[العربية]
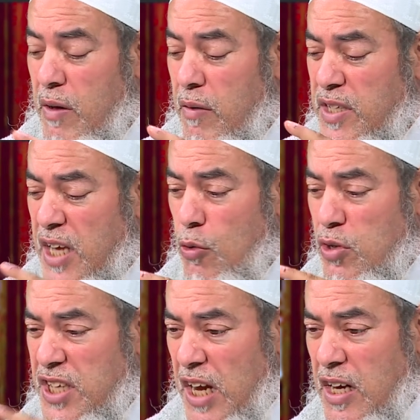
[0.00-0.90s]

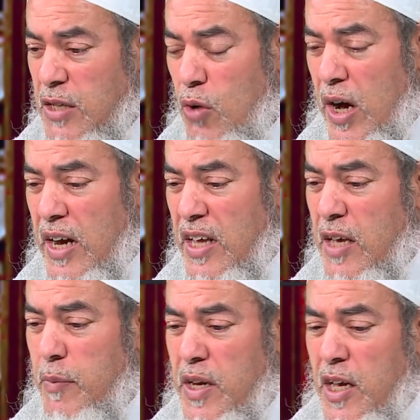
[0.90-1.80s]
سيسلط
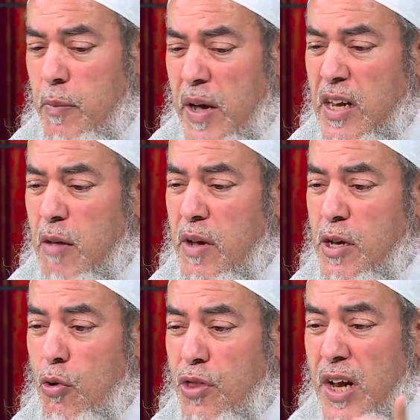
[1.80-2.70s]
عليه من عباده من
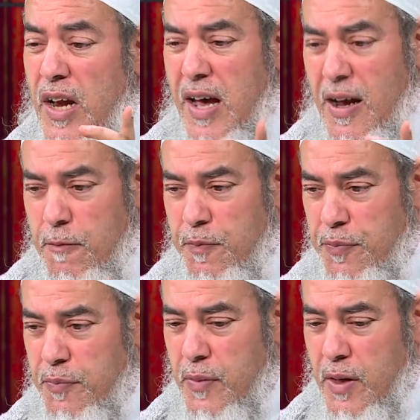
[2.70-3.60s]
يذله
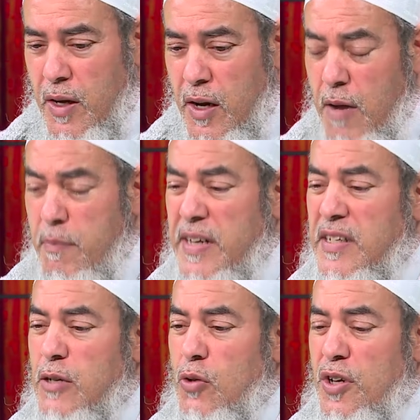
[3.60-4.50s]
لما انت
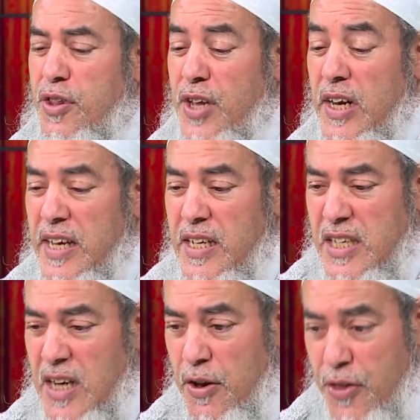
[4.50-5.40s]
تروح تذل
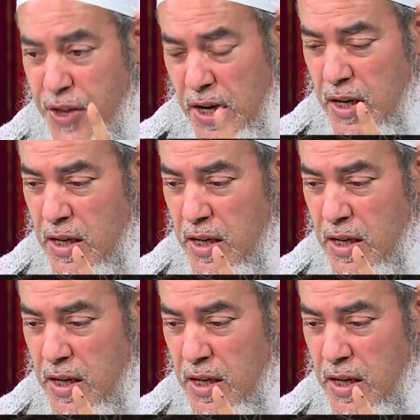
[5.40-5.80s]
انسان تذل